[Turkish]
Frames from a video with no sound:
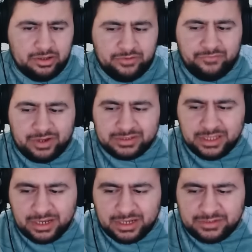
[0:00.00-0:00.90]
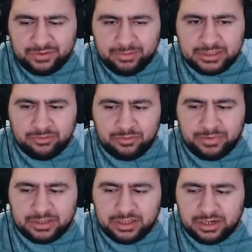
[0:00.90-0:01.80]
Fazla da gaz vermek istemiyorum.
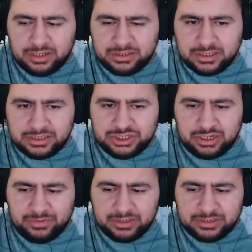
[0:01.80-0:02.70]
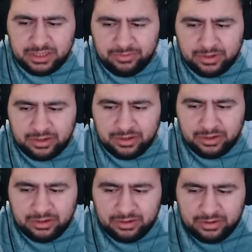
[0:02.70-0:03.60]
Patiye kalırsak çıkamayız diye ama.
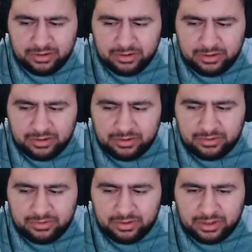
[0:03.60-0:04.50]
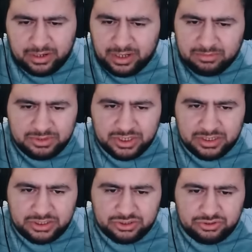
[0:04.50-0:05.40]
Valla rahat bir
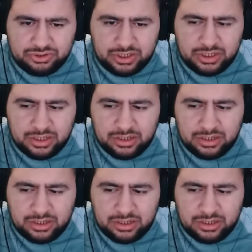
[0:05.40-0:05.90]
şekilde çıkıyor şu anlık.